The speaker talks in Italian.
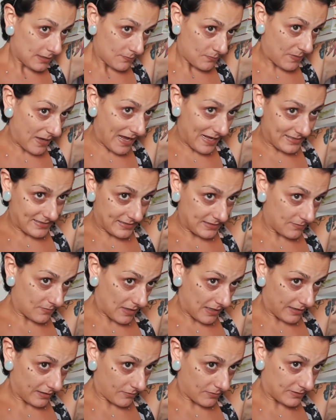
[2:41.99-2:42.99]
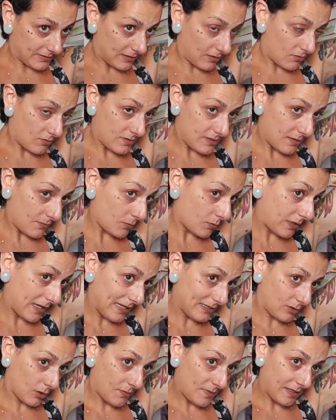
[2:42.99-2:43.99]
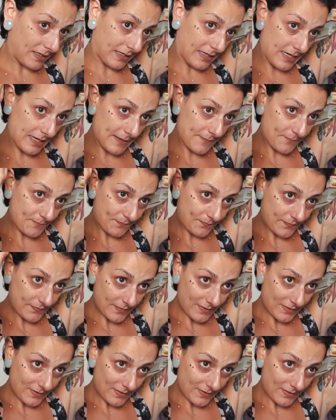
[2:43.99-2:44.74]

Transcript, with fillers: Pessima è questa cosa, più che altro perché